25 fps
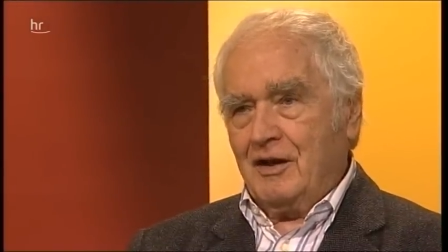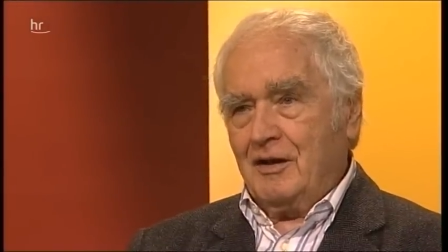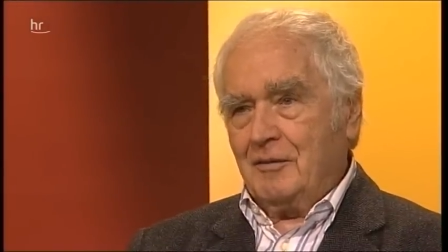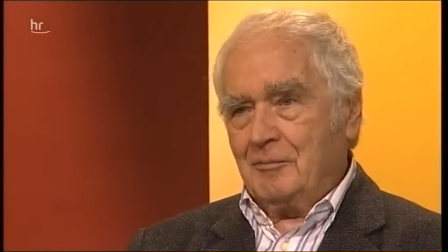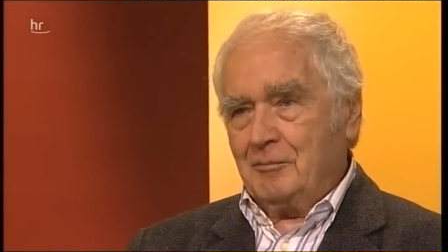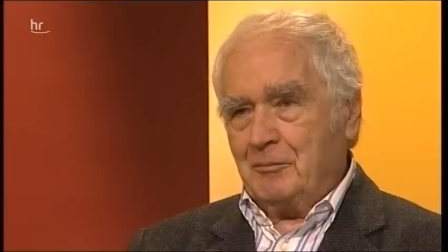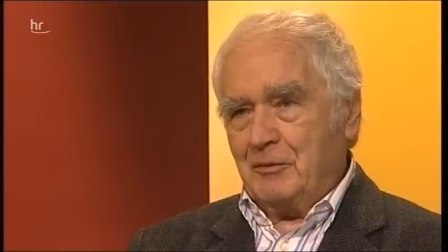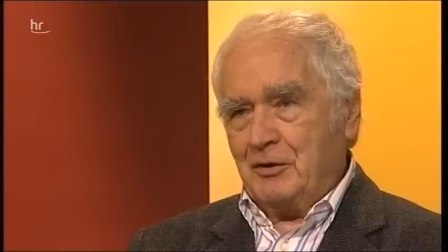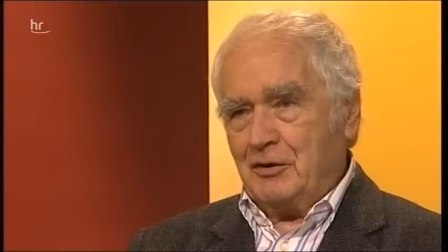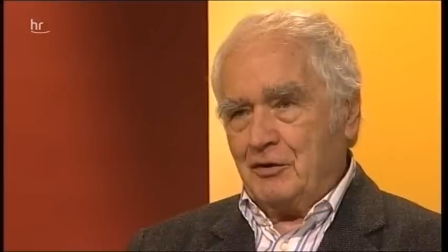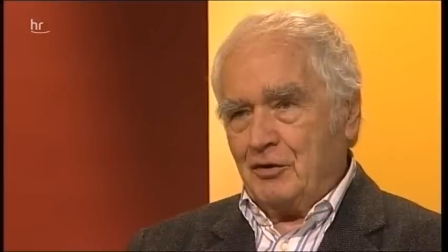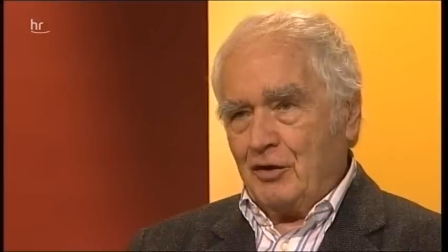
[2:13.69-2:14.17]

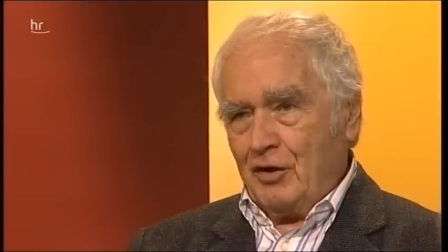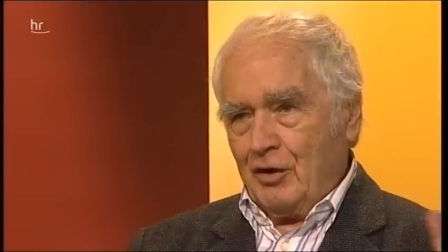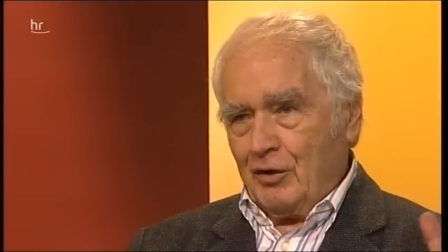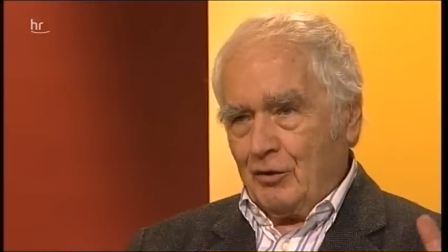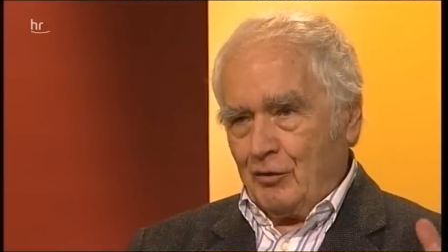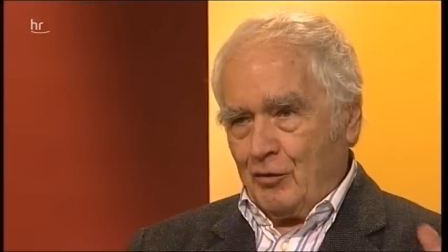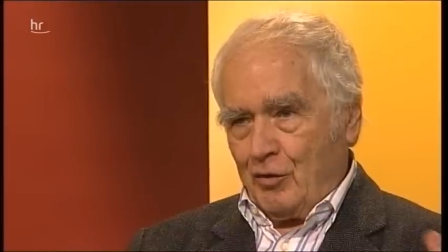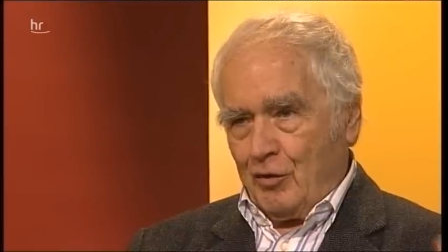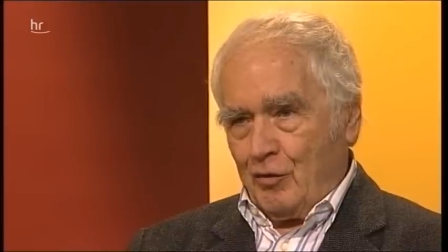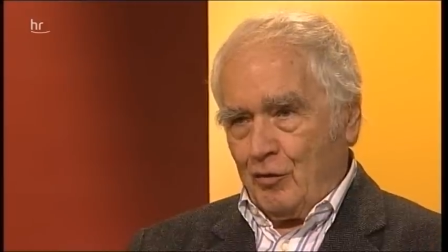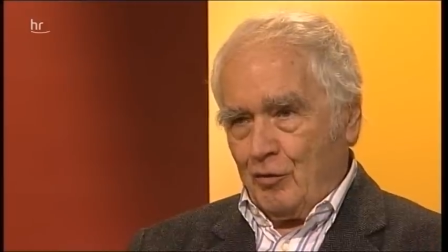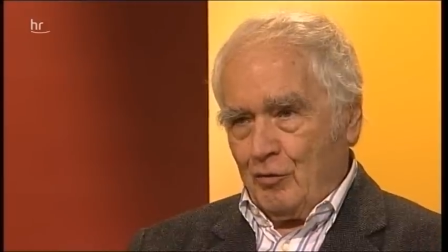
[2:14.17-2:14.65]
mit
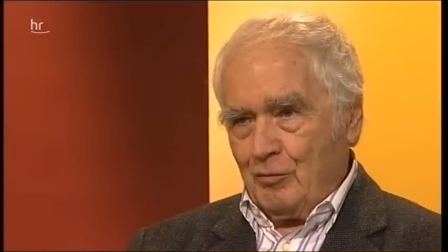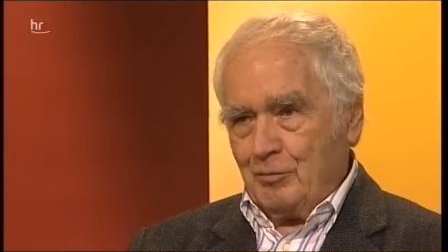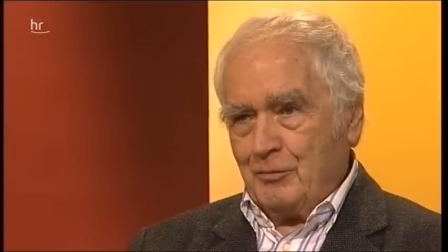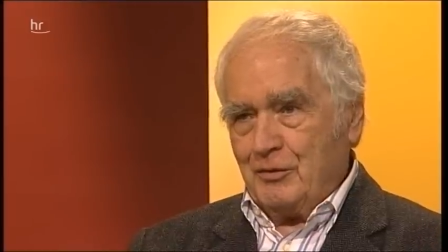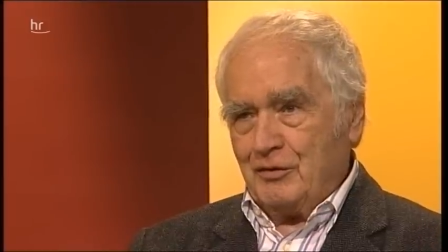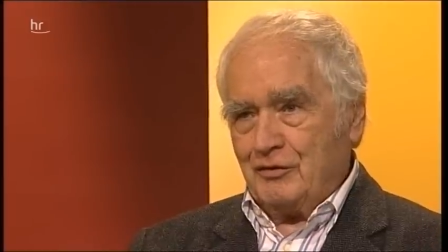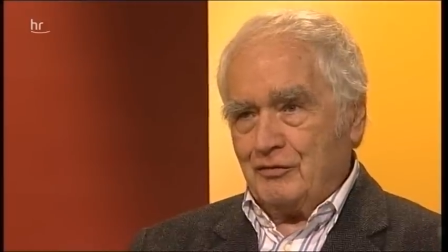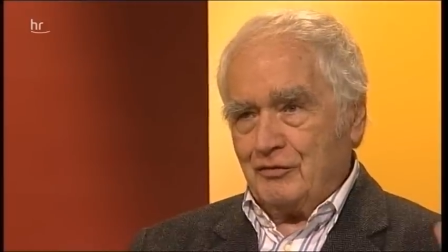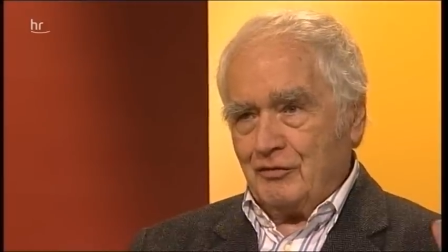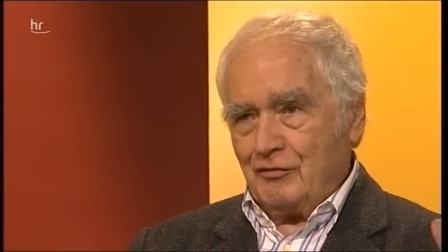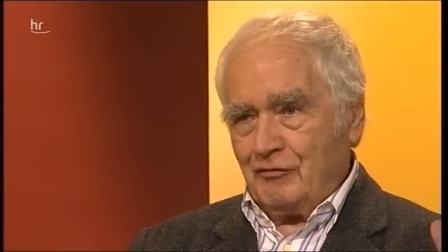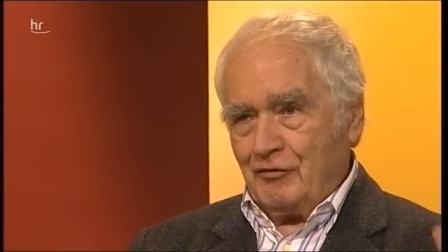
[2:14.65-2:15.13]

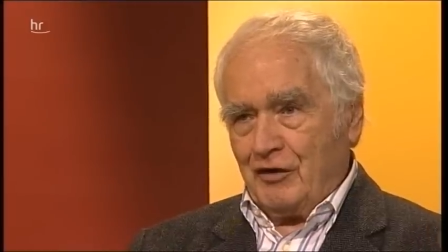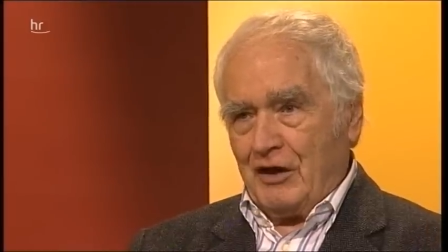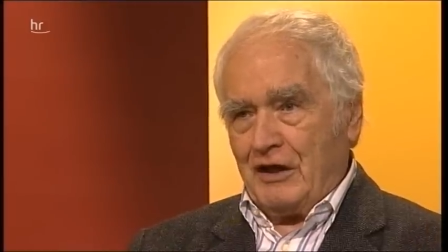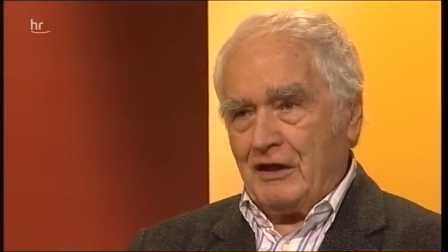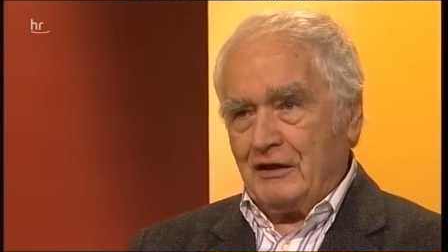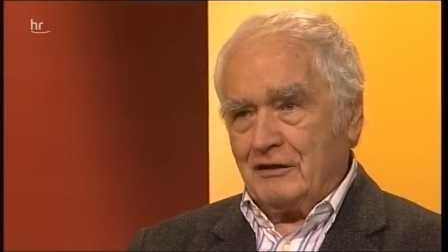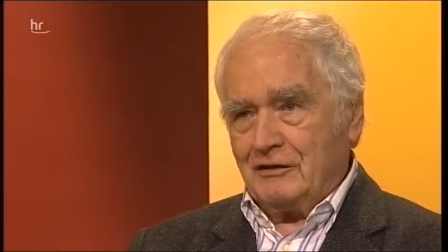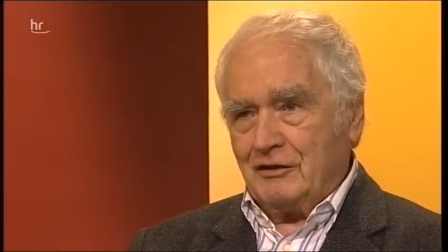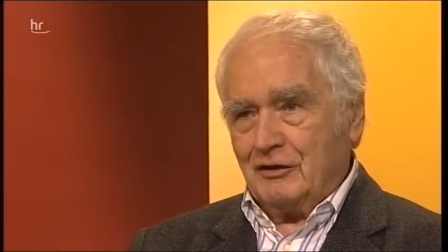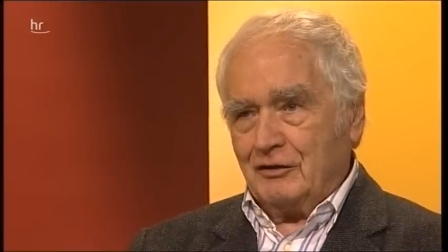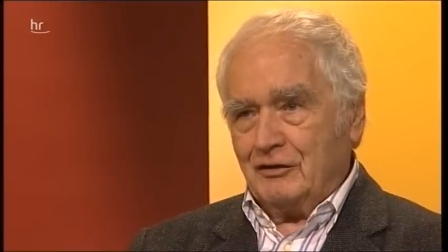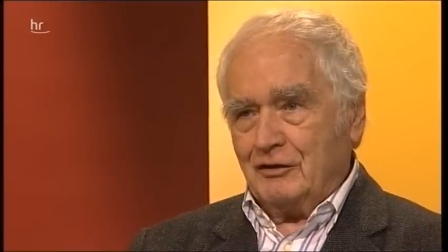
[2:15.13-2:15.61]
komisch
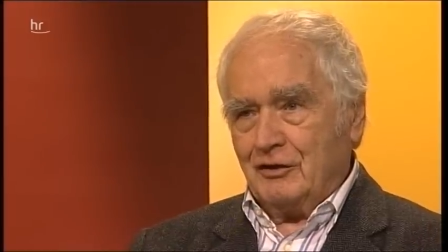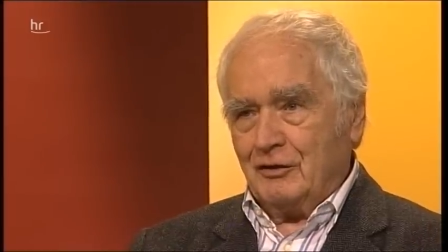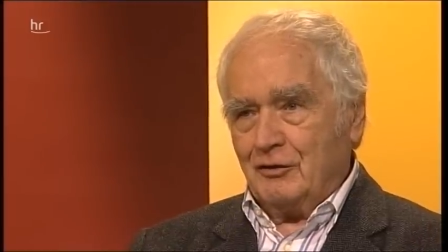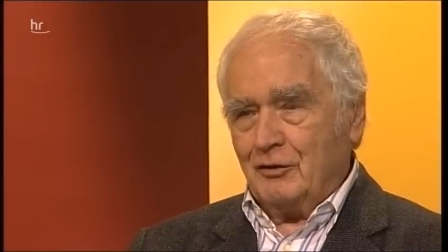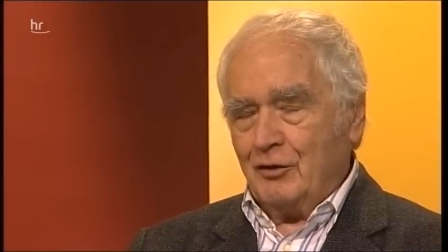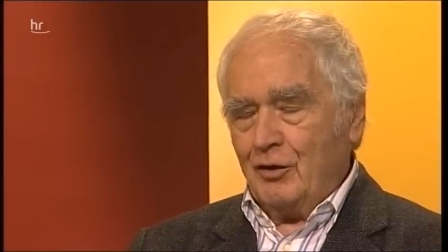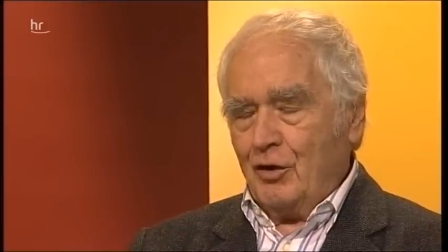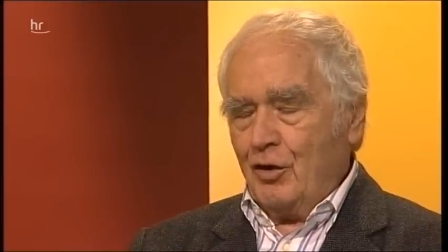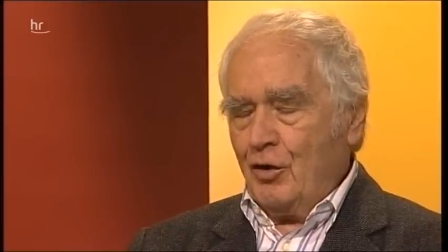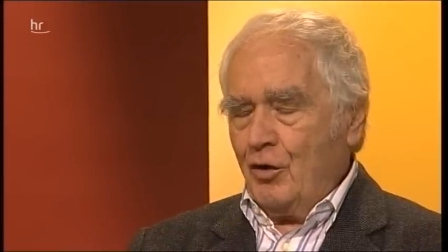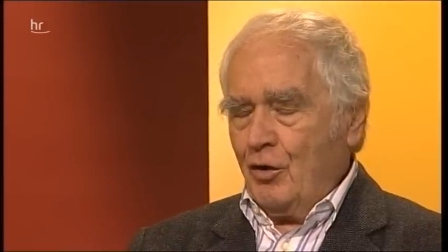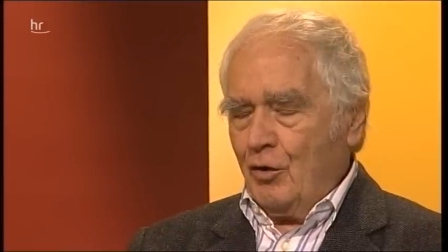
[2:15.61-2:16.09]
werdenden.
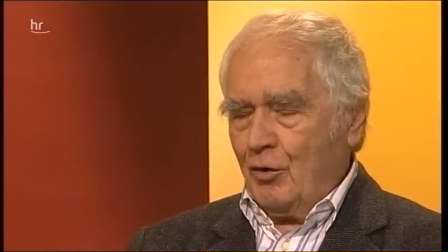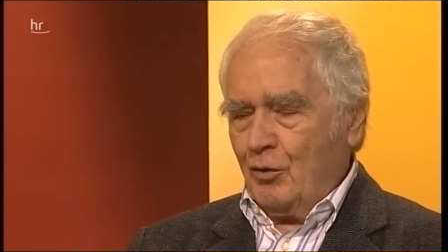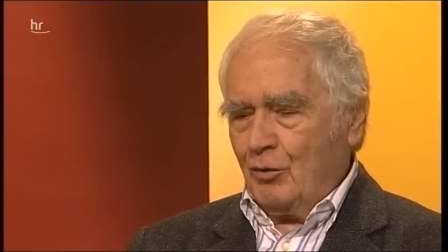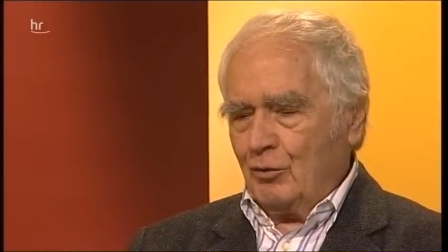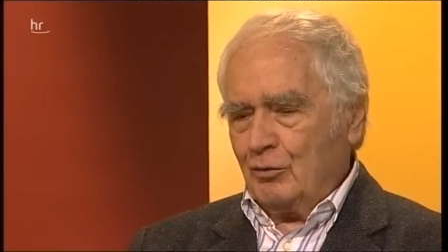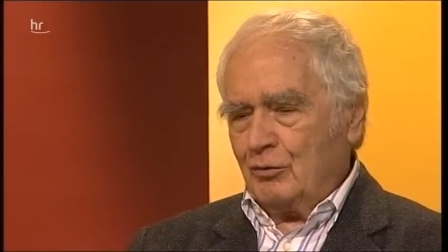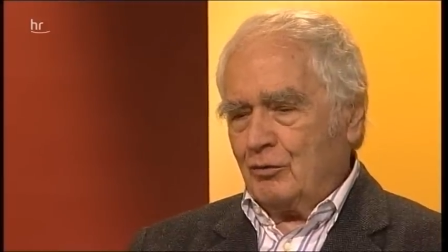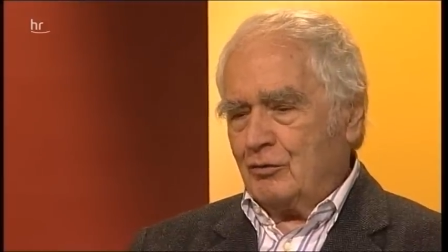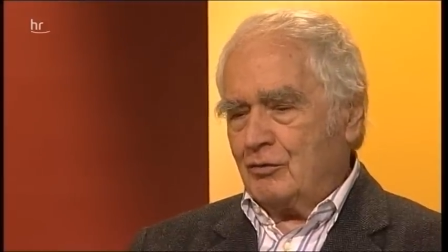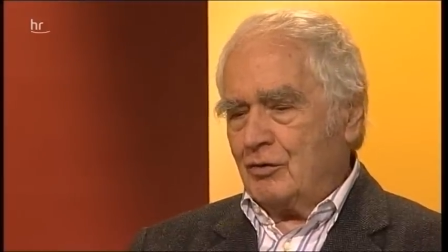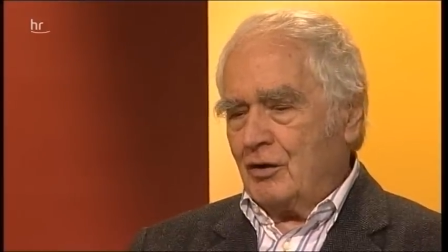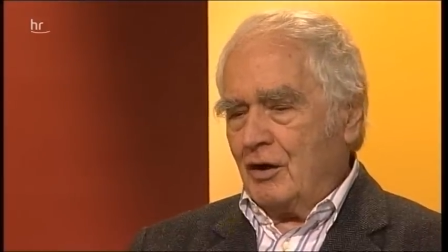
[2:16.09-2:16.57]

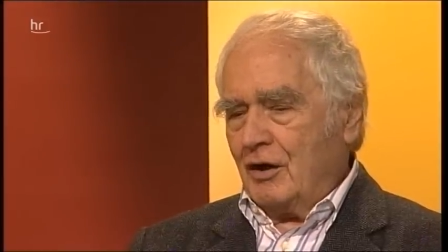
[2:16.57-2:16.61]
Und